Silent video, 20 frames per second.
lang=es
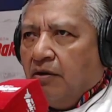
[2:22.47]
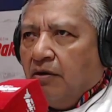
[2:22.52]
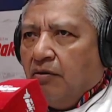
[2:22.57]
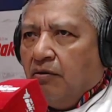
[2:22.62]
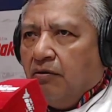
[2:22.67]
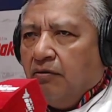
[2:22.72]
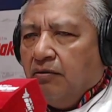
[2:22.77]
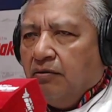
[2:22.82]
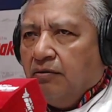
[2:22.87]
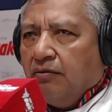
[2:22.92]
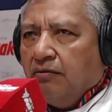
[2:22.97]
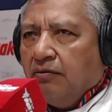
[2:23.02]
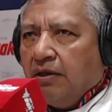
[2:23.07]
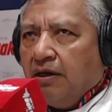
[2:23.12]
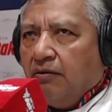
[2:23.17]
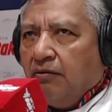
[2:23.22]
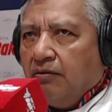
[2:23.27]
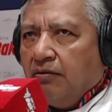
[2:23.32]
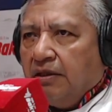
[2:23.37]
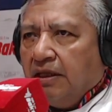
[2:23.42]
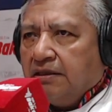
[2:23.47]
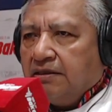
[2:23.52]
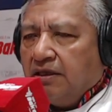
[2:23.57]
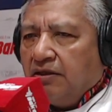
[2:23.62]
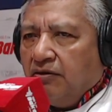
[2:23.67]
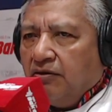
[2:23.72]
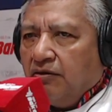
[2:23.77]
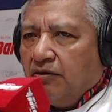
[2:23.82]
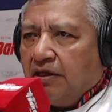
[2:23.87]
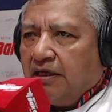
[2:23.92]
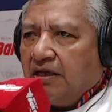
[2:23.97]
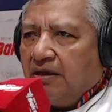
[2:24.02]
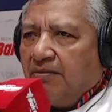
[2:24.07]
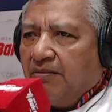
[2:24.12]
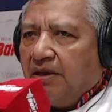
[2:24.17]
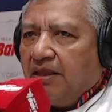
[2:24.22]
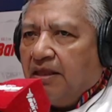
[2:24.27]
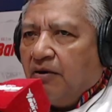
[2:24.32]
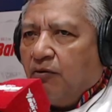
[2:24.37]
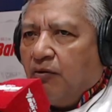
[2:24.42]
una, señora
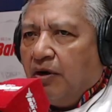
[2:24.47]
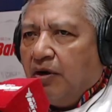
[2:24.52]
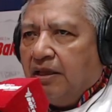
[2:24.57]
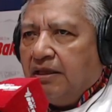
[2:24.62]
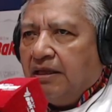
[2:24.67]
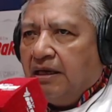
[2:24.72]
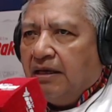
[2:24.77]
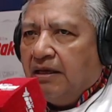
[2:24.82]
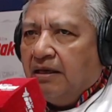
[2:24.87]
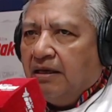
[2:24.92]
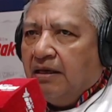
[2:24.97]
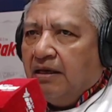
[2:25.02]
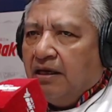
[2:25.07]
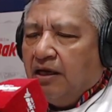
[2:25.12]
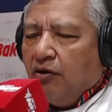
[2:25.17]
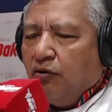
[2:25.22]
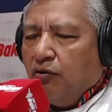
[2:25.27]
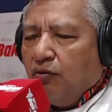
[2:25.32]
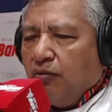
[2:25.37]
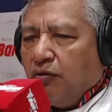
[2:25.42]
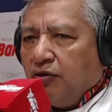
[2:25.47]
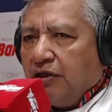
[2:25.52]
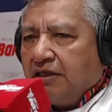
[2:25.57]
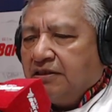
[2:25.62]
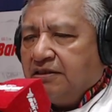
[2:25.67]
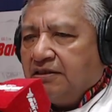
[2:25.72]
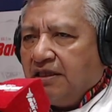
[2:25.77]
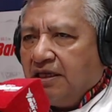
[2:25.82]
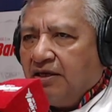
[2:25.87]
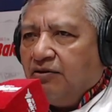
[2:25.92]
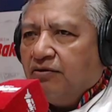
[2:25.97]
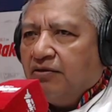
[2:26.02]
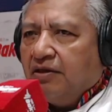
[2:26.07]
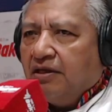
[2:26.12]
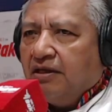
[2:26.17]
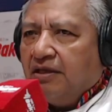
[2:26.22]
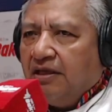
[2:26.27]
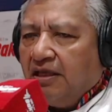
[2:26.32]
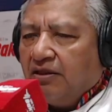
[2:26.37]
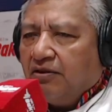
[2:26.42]
llamada Juana en eh, un monasterio
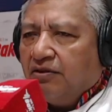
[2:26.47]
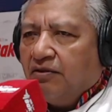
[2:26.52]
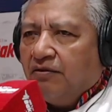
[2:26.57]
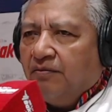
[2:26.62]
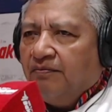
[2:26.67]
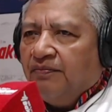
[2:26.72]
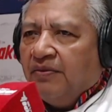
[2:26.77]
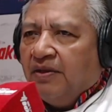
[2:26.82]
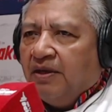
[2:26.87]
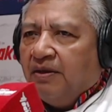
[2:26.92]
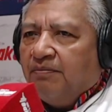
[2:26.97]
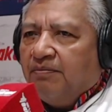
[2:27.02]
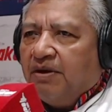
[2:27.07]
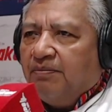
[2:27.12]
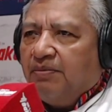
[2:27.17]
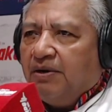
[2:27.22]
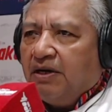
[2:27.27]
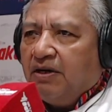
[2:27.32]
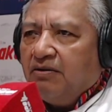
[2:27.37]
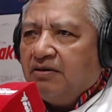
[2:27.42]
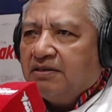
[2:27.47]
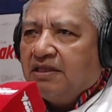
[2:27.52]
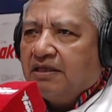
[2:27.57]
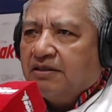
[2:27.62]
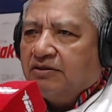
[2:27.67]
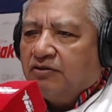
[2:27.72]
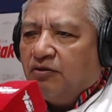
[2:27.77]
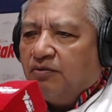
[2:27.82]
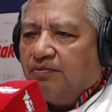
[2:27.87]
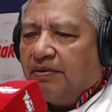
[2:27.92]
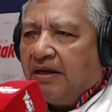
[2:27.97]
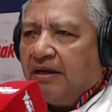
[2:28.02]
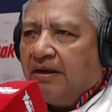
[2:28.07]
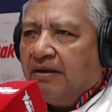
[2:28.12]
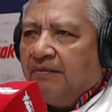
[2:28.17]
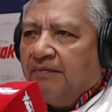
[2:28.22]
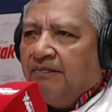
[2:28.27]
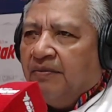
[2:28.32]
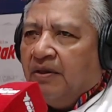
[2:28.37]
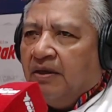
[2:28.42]
de Quito preparó esta
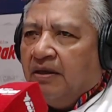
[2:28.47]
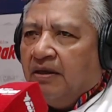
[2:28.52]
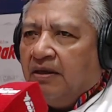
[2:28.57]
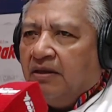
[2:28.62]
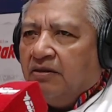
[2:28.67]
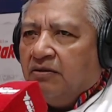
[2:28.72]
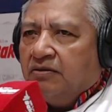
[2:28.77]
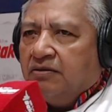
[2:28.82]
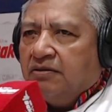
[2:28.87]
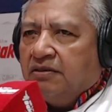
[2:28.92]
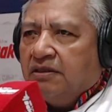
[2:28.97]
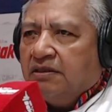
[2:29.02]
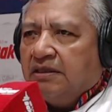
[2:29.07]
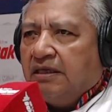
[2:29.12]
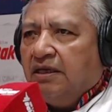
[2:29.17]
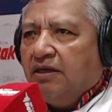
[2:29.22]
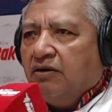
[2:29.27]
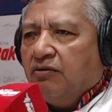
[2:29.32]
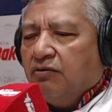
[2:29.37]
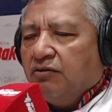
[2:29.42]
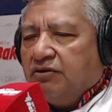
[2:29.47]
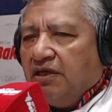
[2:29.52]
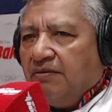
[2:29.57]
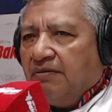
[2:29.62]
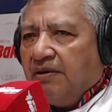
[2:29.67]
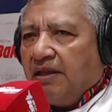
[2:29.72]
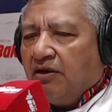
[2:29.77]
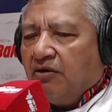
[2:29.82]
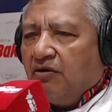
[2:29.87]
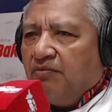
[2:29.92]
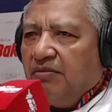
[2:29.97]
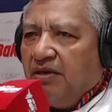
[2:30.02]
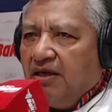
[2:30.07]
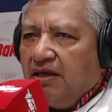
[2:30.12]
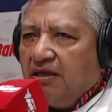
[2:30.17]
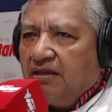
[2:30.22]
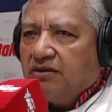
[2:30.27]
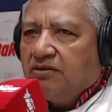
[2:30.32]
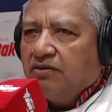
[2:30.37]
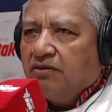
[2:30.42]
sopa. Entonces, inclusive al
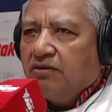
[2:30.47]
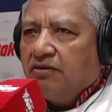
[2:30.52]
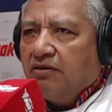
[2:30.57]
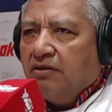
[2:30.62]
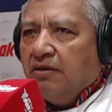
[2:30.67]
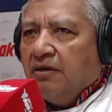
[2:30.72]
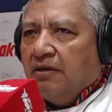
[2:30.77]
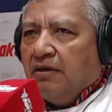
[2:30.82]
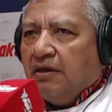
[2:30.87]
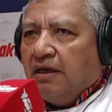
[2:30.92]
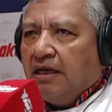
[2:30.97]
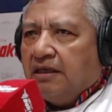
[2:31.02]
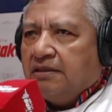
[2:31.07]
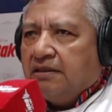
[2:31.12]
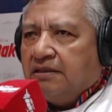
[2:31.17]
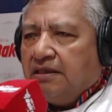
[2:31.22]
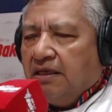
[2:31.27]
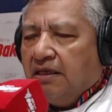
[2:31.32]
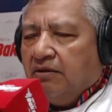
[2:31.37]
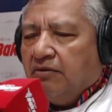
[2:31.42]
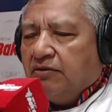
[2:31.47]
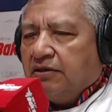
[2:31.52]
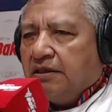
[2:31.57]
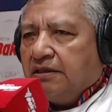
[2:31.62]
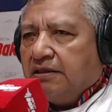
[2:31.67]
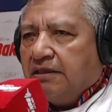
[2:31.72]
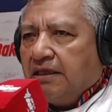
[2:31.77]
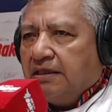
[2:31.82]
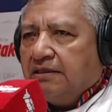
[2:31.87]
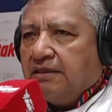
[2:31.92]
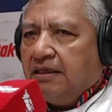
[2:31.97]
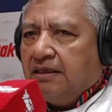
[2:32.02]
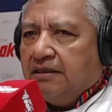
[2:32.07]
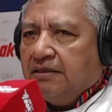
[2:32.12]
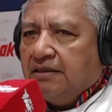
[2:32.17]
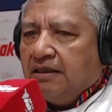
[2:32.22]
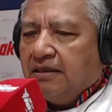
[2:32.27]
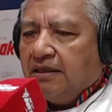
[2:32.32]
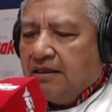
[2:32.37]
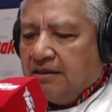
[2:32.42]
comienzo, hace siglos atrás,
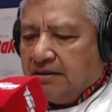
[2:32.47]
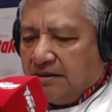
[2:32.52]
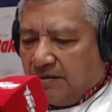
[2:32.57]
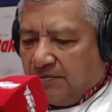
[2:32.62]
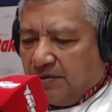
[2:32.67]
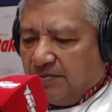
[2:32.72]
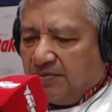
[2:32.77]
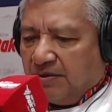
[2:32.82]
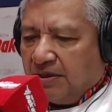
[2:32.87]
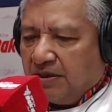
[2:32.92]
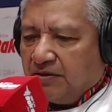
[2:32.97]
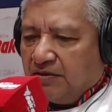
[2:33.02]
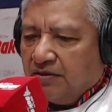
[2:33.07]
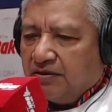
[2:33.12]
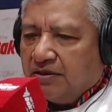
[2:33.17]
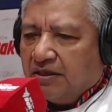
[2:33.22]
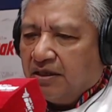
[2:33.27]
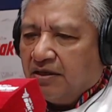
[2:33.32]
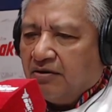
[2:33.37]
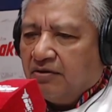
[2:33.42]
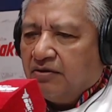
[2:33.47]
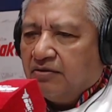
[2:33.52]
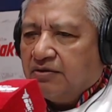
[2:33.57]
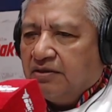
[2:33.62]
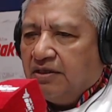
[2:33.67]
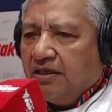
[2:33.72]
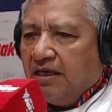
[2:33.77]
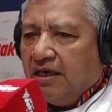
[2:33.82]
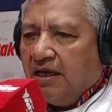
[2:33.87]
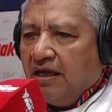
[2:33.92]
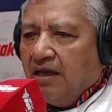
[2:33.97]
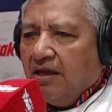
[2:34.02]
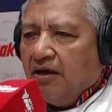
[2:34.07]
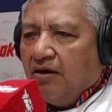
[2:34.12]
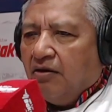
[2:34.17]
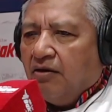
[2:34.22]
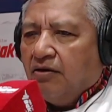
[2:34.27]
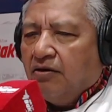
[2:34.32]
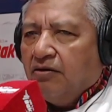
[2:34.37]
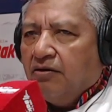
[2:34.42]
esta, preparación se
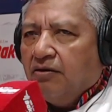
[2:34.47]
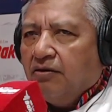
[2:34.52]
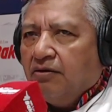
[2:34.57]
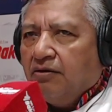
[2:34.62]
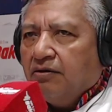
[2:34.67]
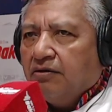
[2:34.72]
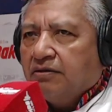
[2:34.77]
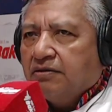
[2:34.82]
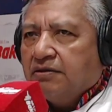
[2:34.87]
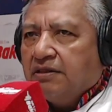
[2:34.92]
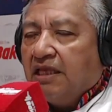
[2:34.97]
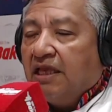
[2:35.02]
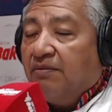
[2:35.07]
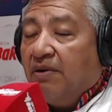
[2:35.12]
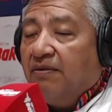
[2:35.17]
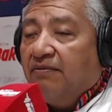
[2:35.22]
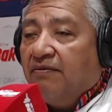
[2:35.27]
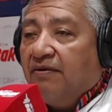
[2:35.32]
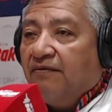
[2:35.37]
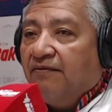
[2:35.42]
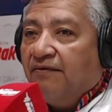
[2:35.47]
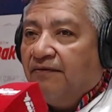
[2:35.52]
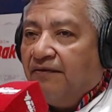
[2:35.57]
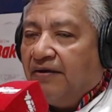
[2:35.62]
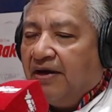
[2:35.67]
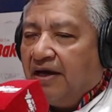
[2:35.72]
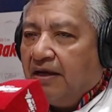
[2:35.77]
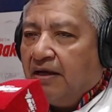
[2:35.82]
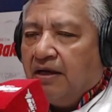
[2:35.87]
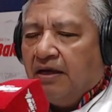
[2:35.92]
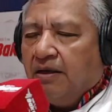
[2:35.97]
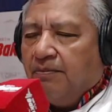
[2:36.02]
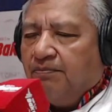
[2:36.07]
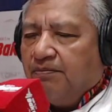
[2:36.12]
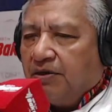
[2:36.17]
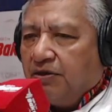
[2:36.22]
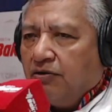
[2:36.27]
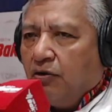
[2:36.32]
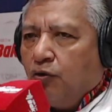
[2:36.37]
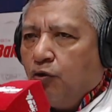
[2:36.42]
conocía o se llamaba, eh,
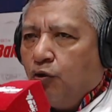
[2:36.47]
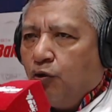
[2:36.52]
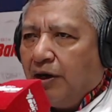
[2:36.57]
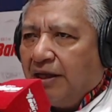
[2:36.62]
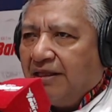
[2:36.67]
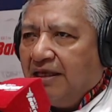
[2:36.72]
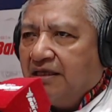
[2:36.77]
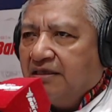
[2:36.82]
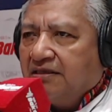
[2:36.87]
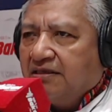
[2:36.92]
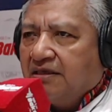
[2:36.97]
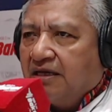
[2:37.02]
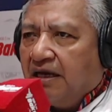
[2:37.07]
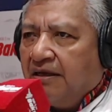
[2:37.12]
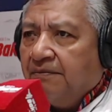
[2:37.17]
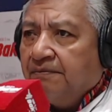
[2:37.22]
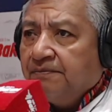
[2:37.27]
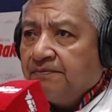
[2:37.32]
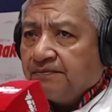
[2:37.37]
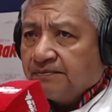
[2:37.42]
perdón, Juanesca